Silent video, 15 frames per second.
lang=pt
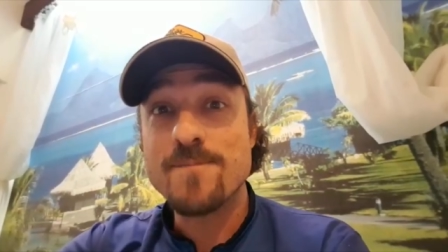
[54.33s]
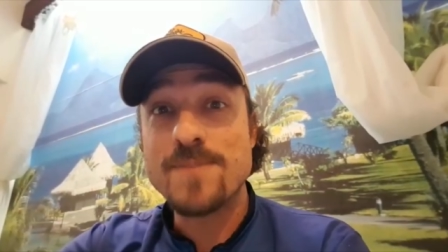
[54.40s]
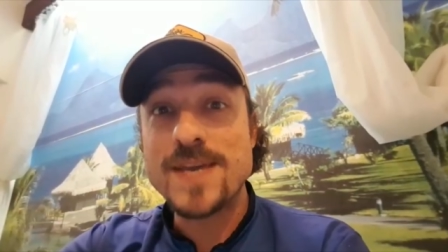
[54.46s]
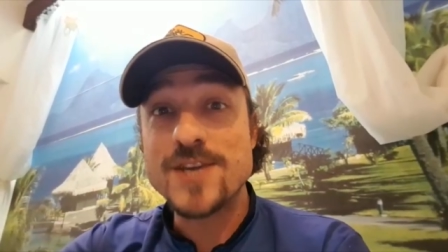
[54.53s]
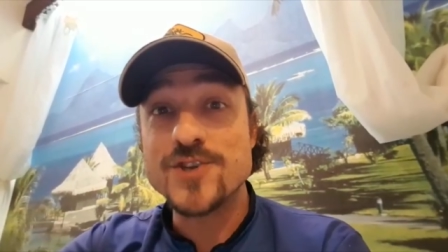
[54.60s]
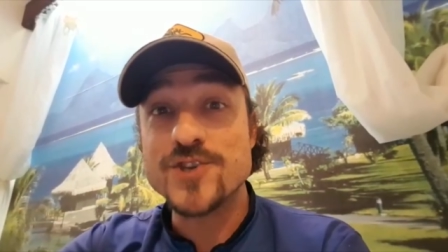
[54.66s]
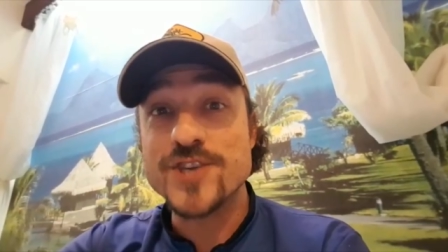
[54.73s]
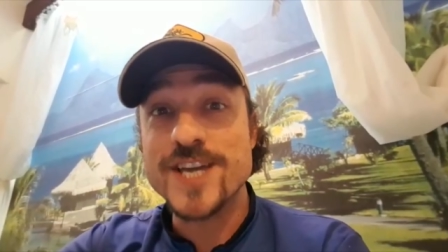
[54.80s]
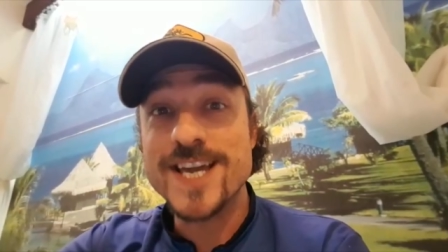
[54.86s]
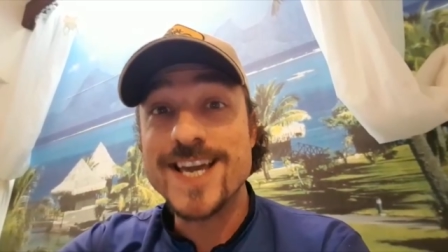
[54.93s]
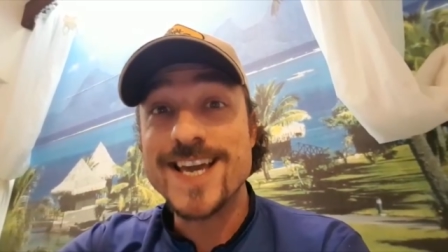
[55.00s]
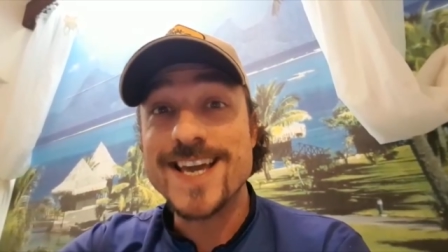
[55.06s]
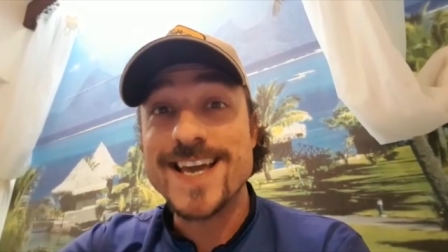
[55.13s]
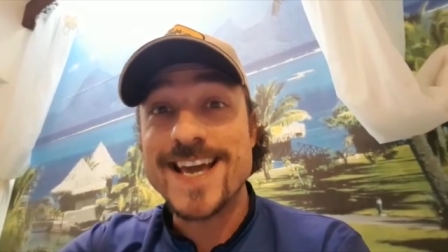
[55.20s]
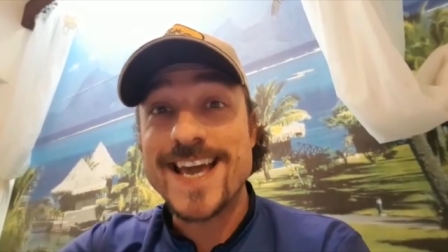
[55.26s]
PG
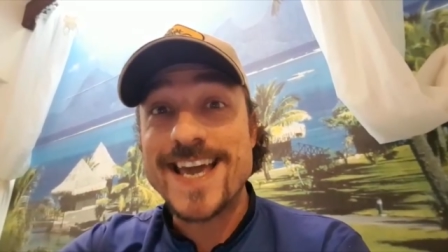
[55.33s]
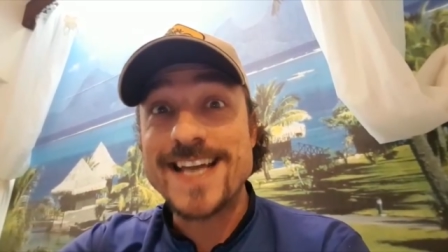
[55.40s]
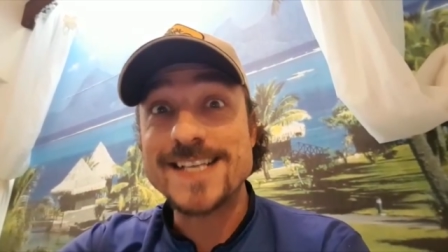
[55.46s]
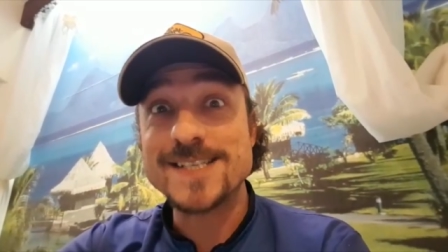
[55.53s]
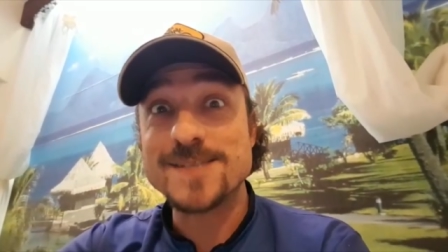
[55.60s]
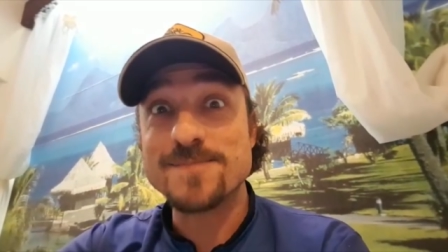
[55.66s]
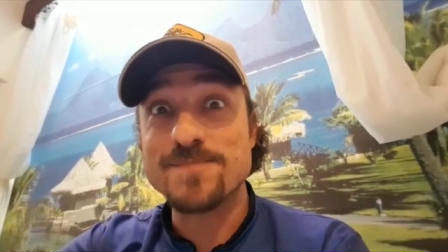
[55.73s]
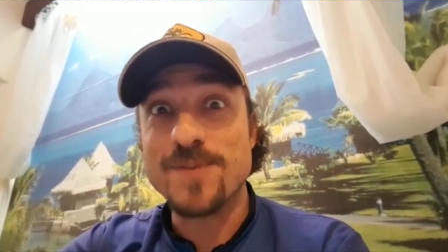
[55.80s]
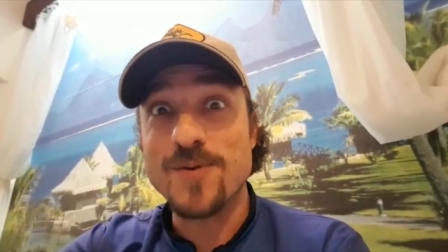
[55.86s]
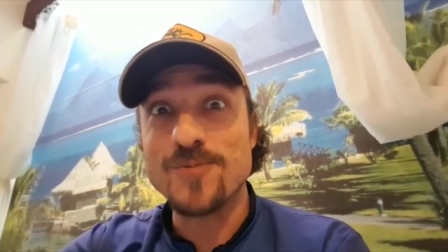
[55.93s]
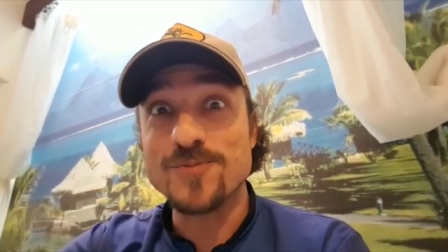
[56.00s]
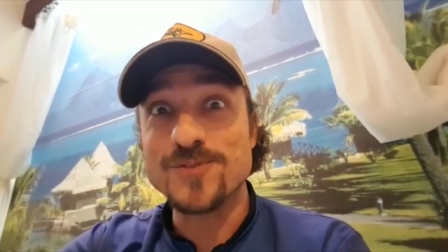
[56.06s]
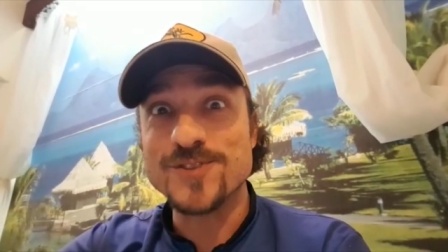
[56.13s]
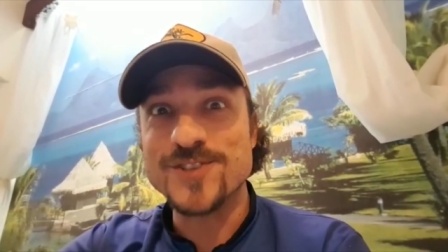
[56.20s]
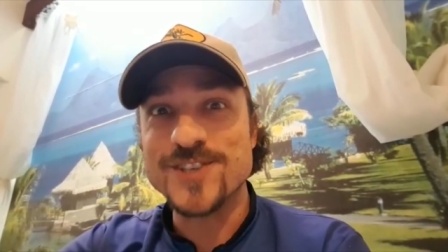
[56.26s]

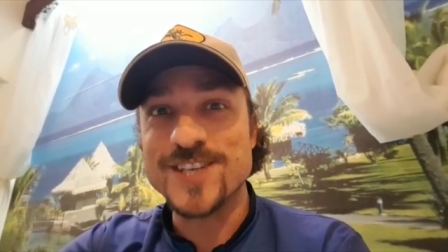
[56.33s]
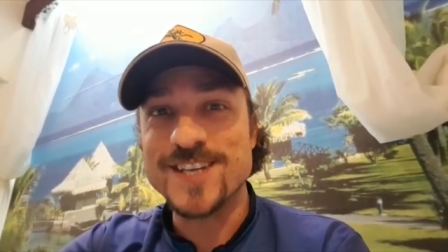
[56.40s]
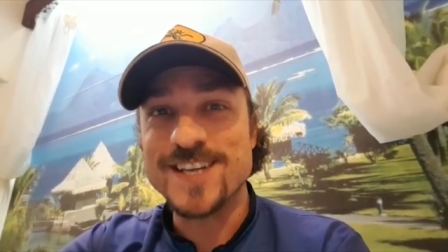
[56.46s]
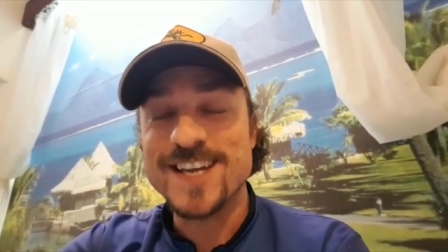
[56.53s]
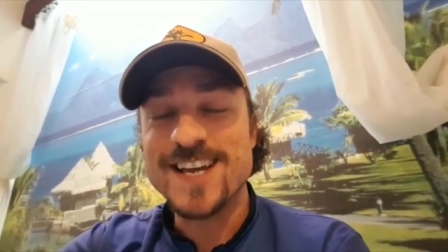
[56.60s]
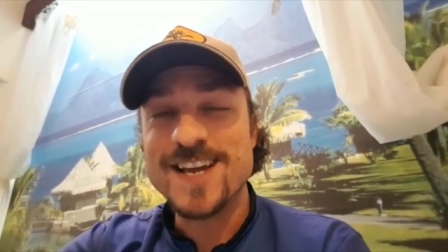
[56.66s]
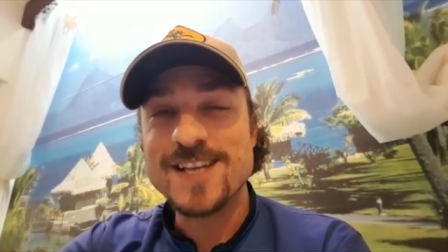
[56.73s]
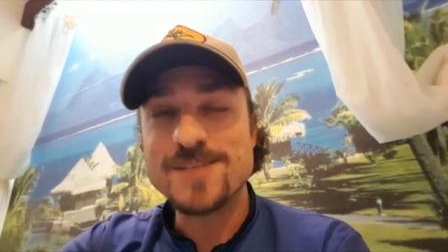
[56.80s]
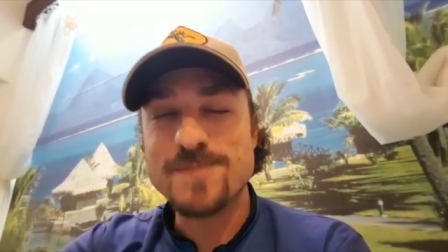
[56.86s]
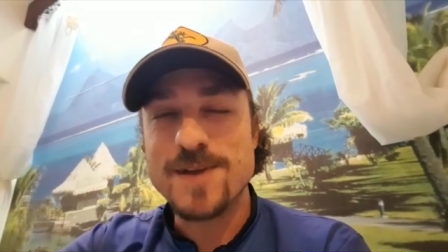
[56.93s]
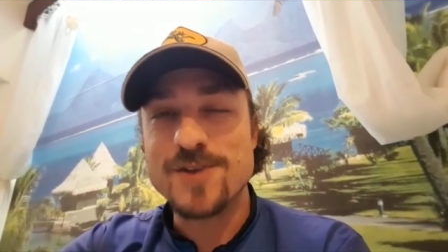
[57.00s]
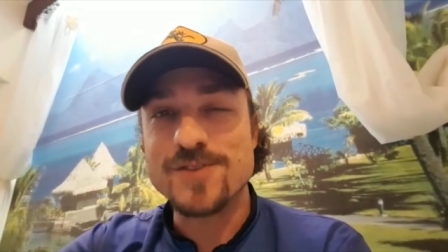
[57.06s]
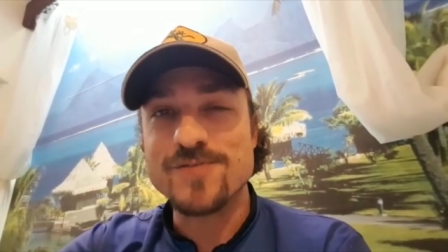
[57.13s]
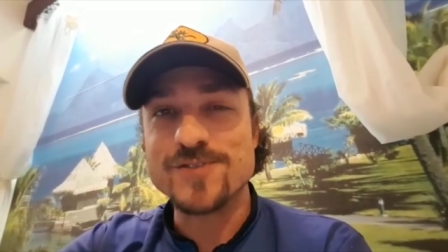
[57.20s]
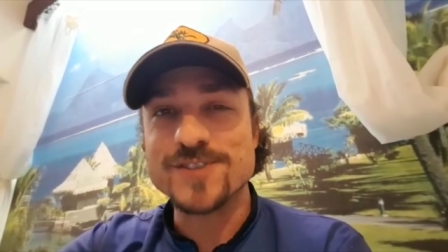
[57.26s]
Responde.
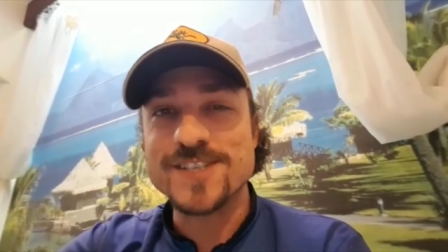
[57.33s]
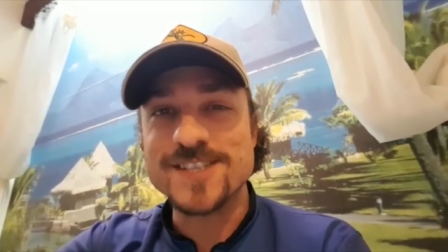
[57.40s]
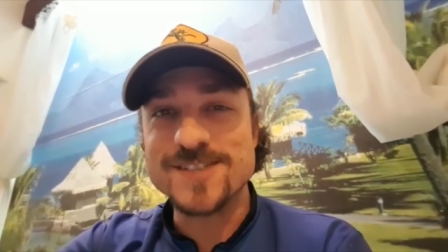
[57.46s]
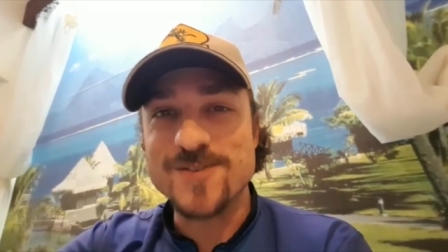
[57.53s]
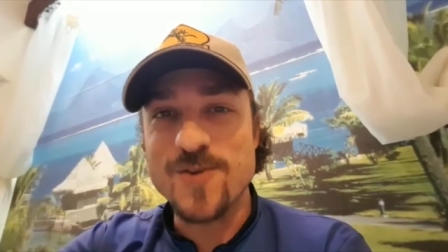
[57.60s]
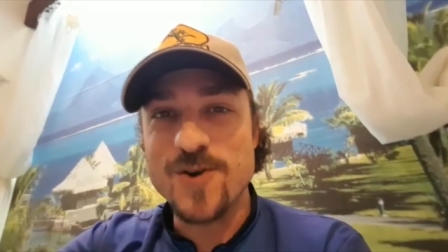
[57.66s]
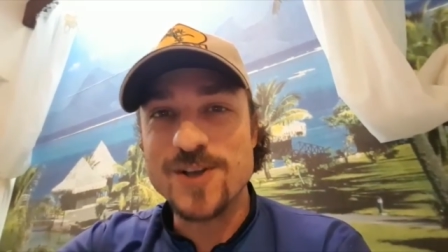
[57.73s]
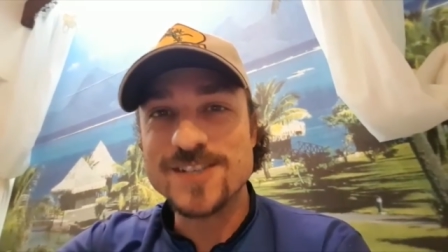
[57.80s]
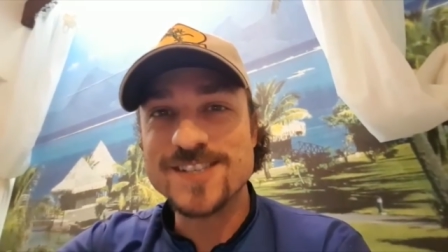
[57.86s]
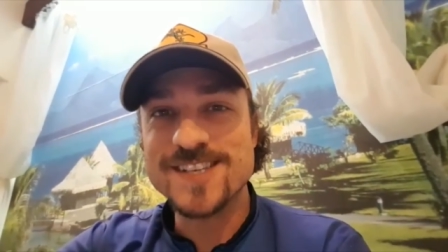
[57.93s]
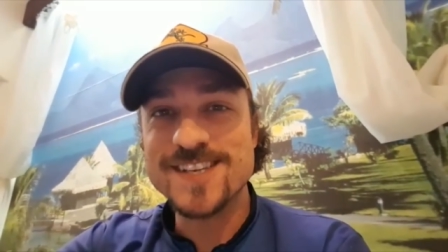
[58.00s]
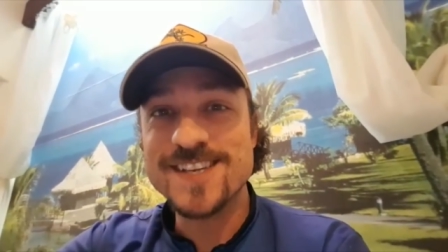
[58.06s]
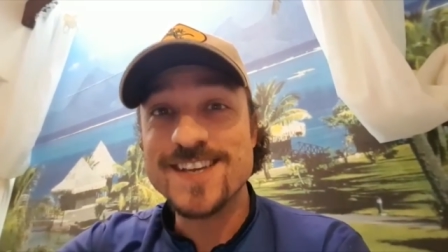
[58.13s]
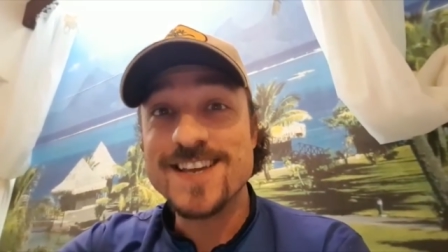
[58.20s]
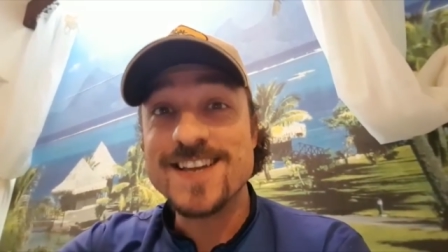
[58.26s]
Espero que vocês
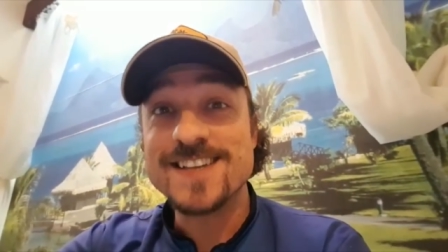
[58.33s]
gostem